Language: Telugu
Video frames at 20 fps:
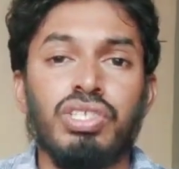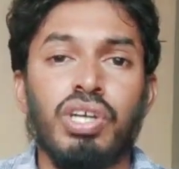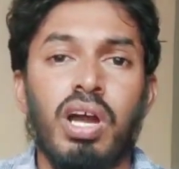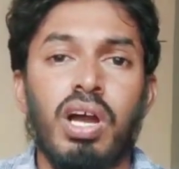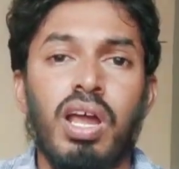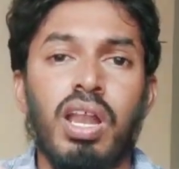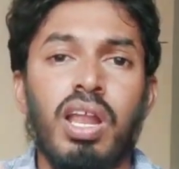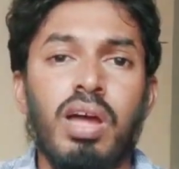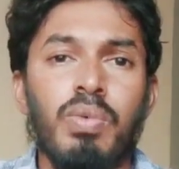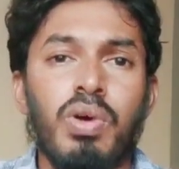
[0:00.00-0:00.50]

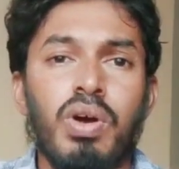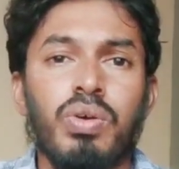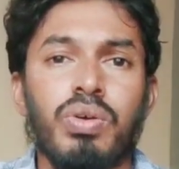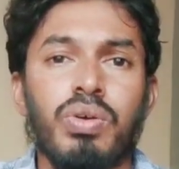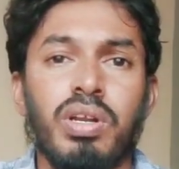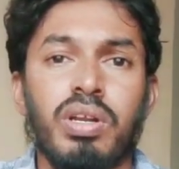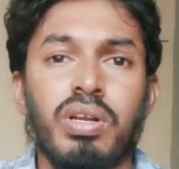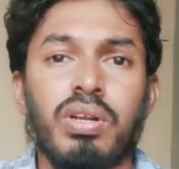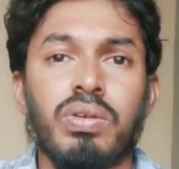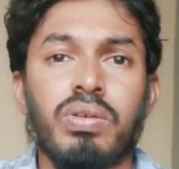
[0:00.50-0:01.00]
చాలా
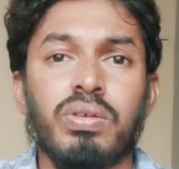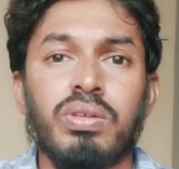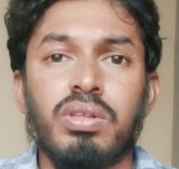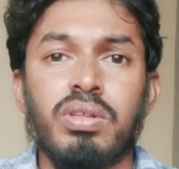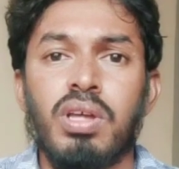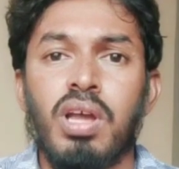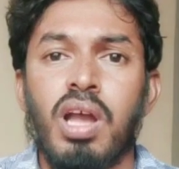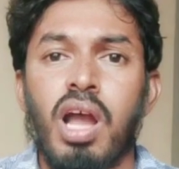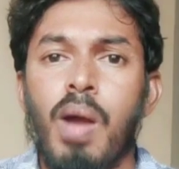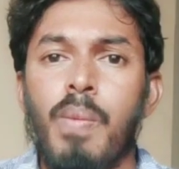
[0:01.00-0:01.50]
బాగున్నట్లు
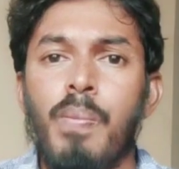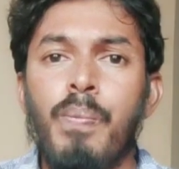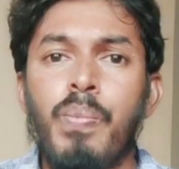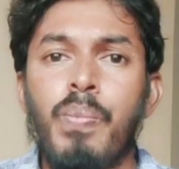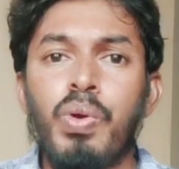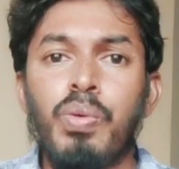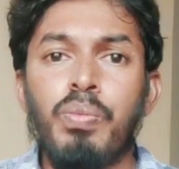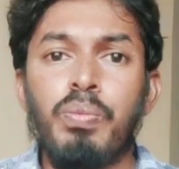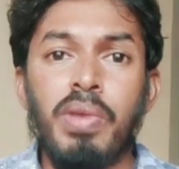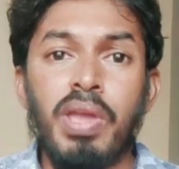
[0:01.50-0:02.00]

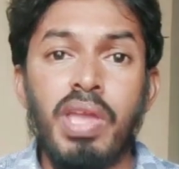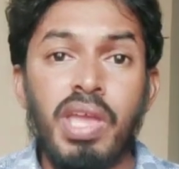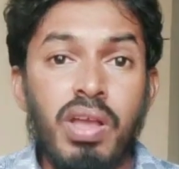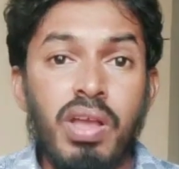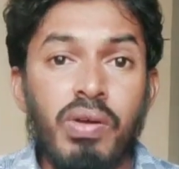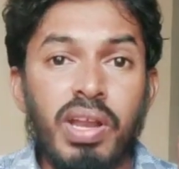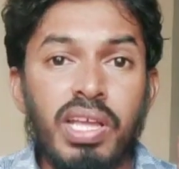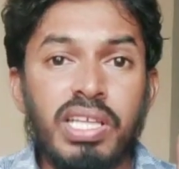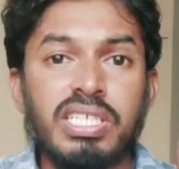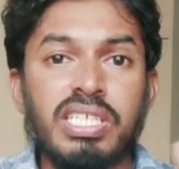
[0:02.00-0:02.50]
అప్పుడు
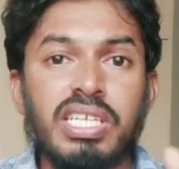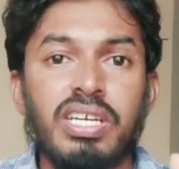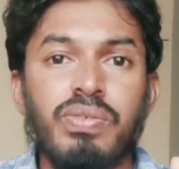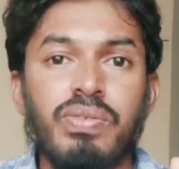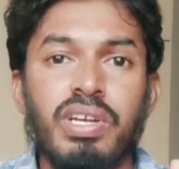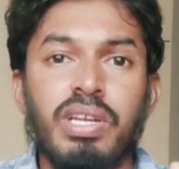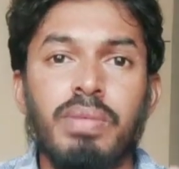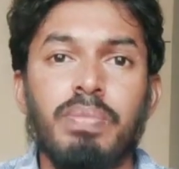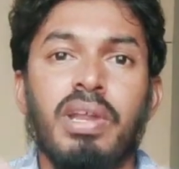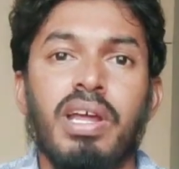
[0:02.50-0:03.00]
మీకు
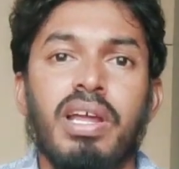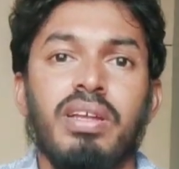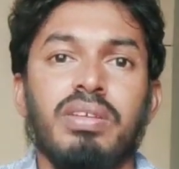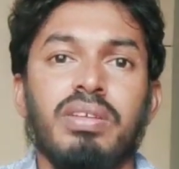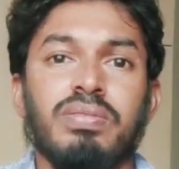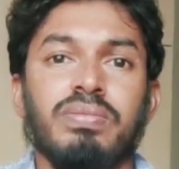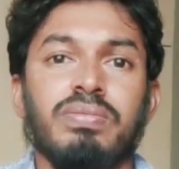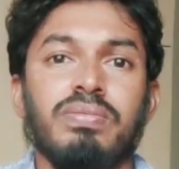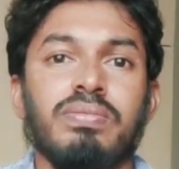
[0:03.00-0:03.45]
నచ్చినటువంటి బ్రాండ్